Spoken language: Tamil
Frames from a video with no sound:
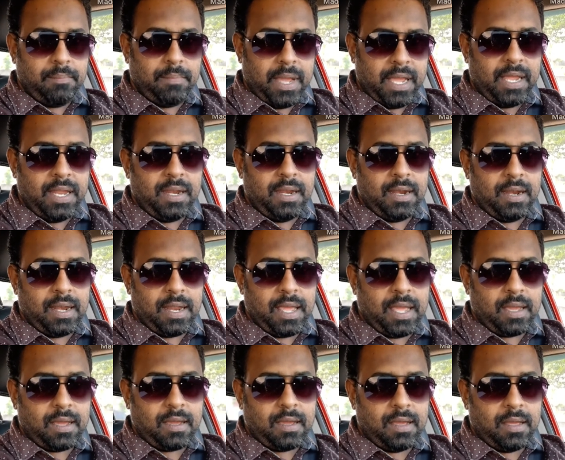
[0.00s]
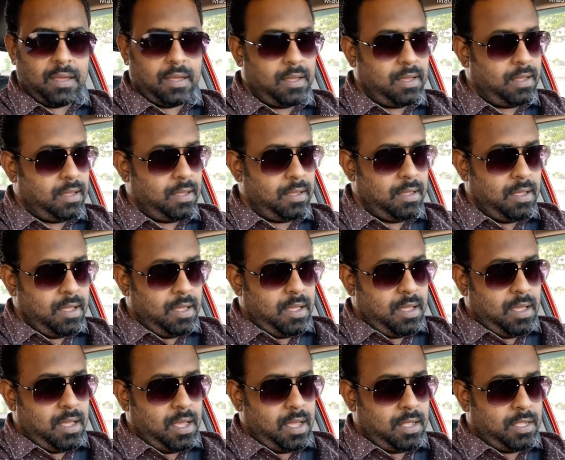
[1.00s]
மெயின் லேக்
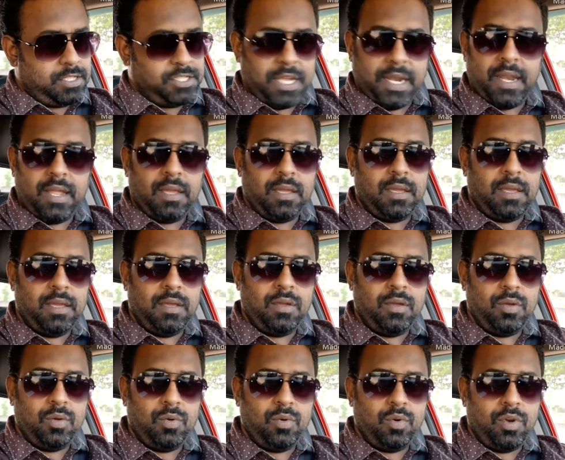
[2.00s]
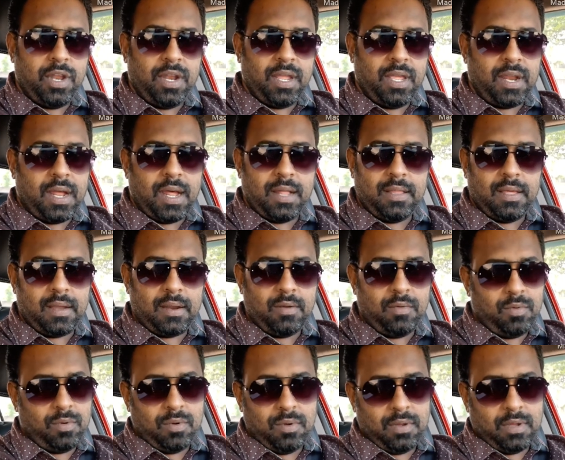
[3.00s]
சென்னைக்கு குடிநீர்
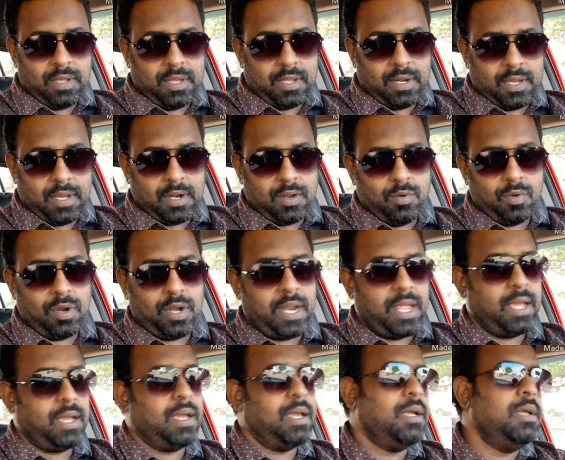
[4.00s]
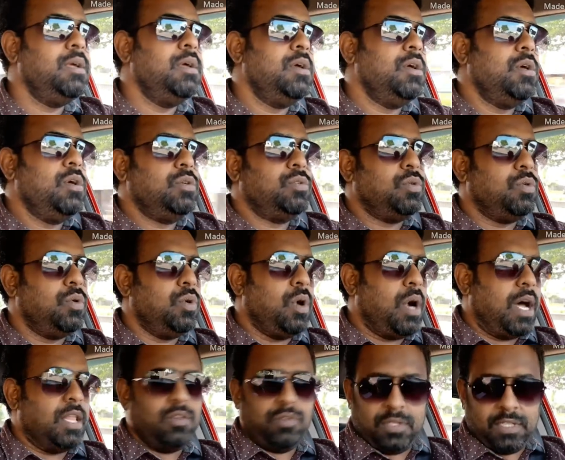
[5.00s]
ஆதாரம் இருக்கிற ஒரு லேக்கு ஸோ
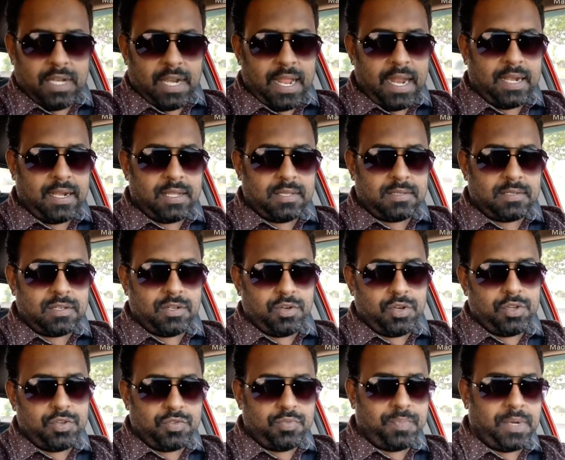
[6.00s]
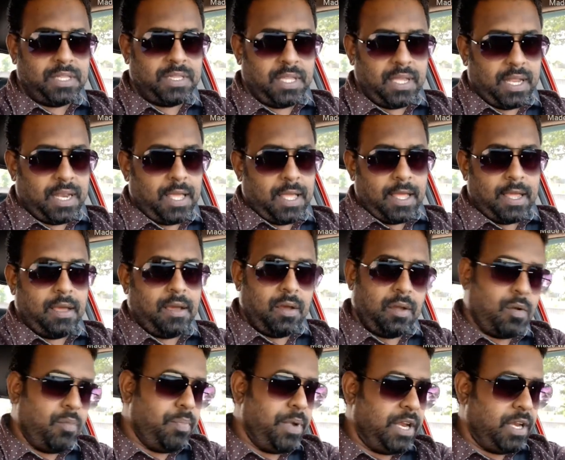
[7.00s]
அது வந்து லேட்டஸ்ட் நியூஸ் பார்த்தீங்கன்னா
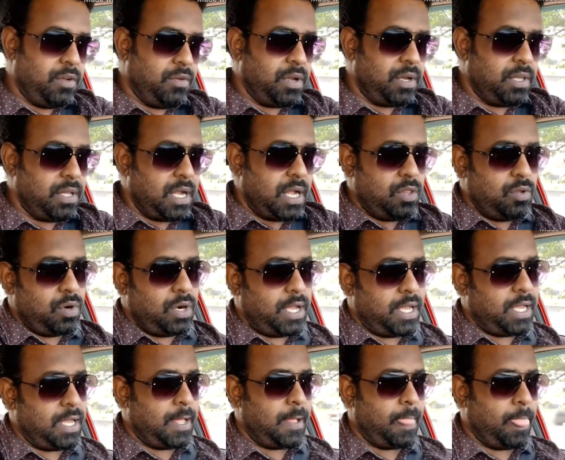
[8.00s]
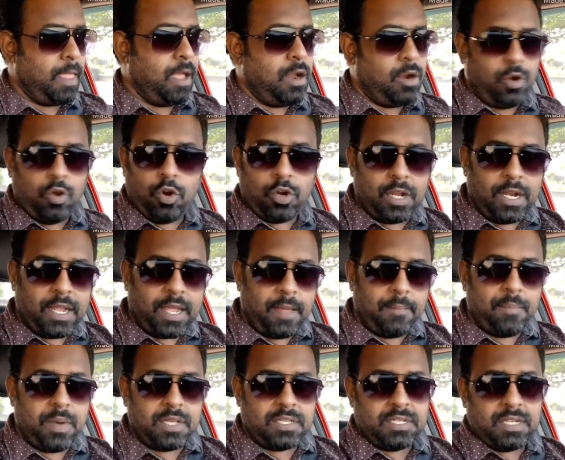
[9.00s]
ரொம்பிட்டு வருது அதோட டோட்டல்
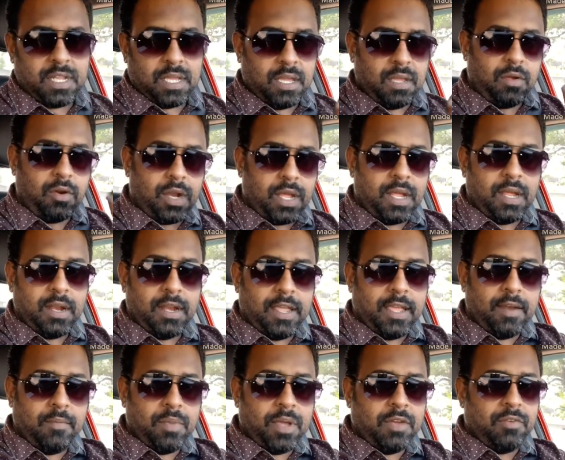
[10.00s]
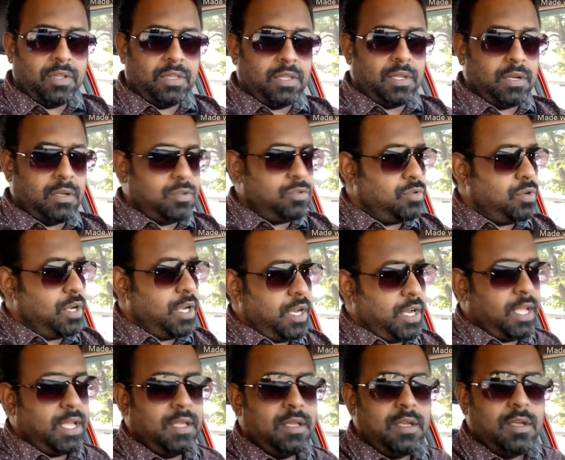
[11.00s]
கெப்பாசிட்டியோட நியர்பை வந்திருக்குன்னு
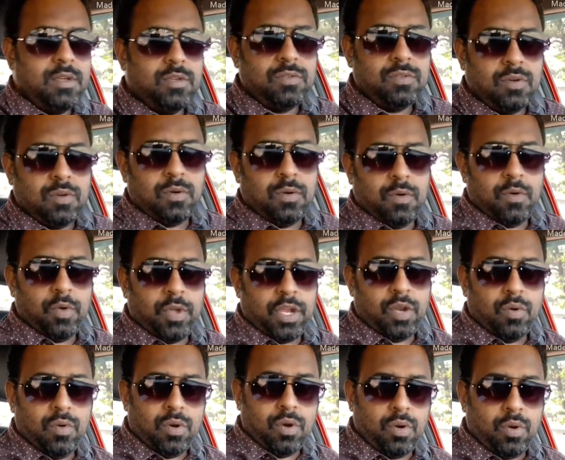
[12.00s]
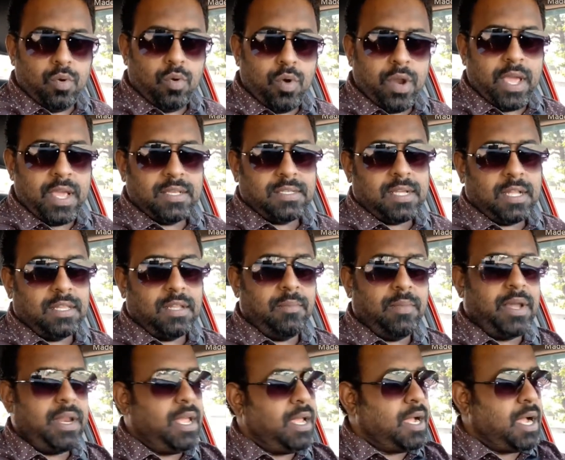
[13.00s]
சொல்லிட்டு ஸோ இன்னும் ஒரு டூ டேஸ் அந்த
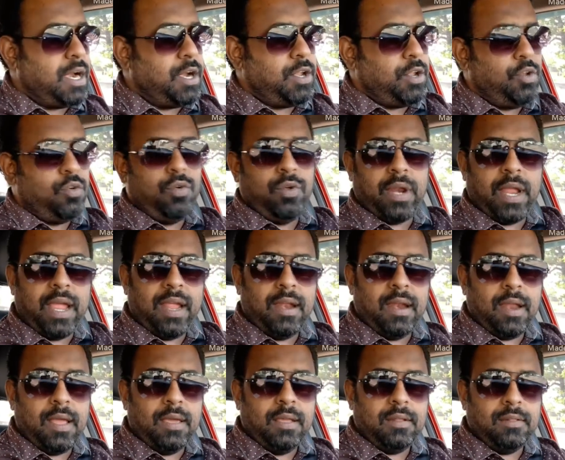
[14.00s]
மாதிரி கண்டினியூ ரெயின்லாம்